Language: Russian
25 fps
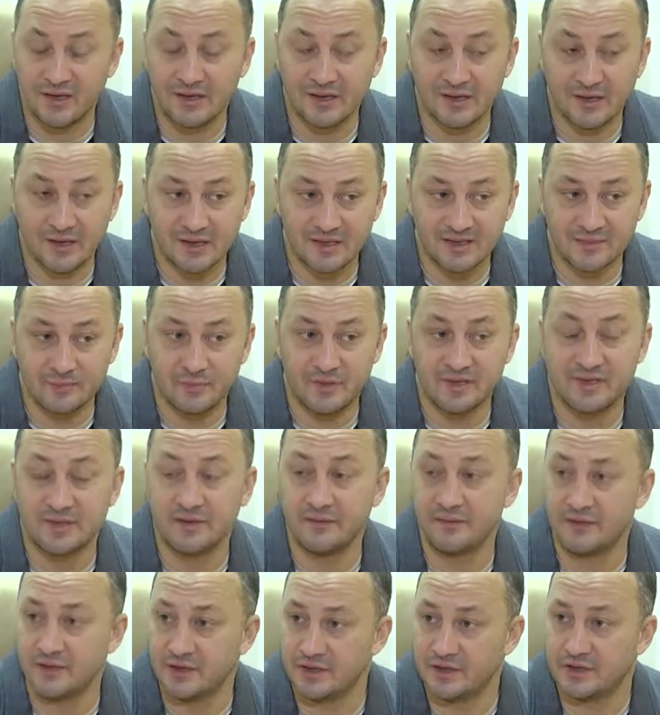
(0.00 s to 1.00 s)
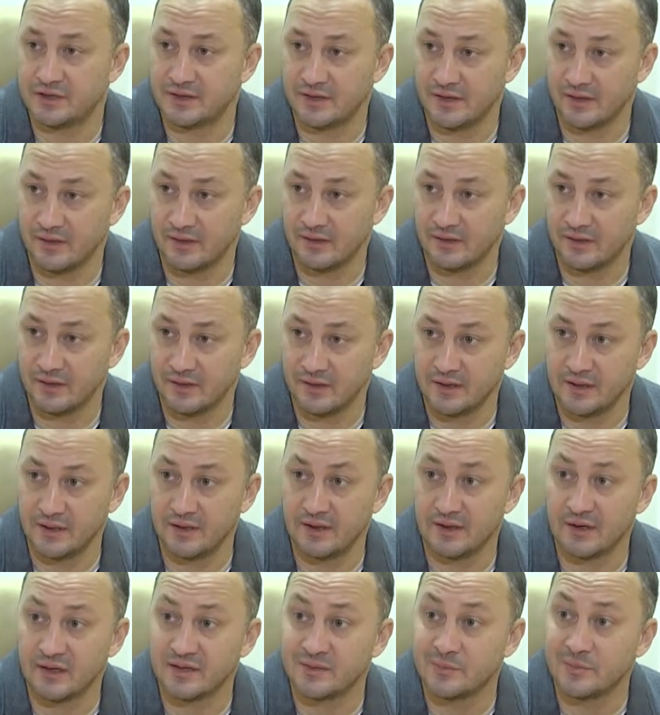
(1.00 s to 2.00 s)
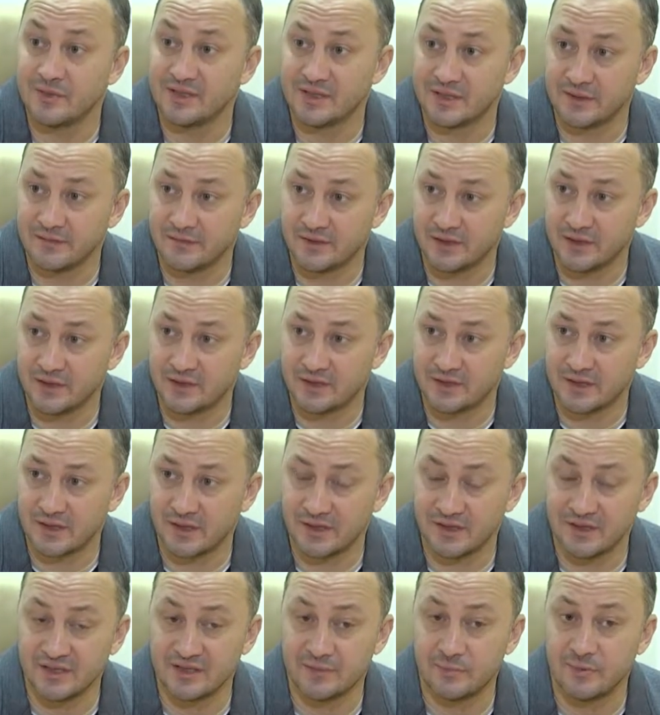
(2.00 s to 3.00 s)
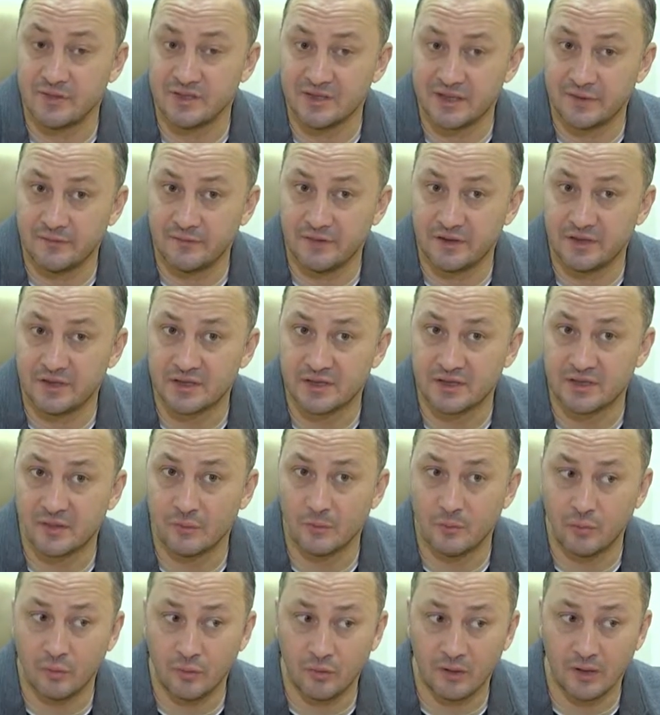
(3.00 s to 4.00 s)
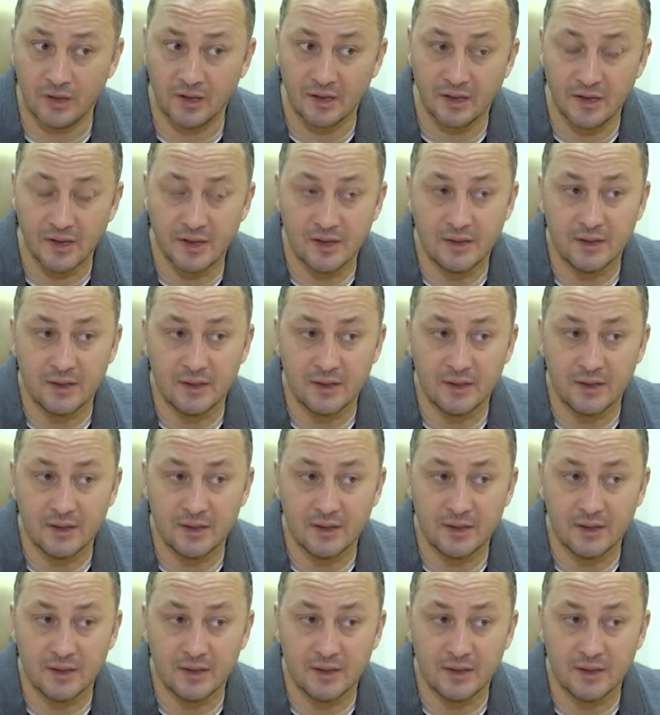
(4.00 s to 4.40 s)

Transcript: Игра специфическая, игра специфическая, на специфическом поле.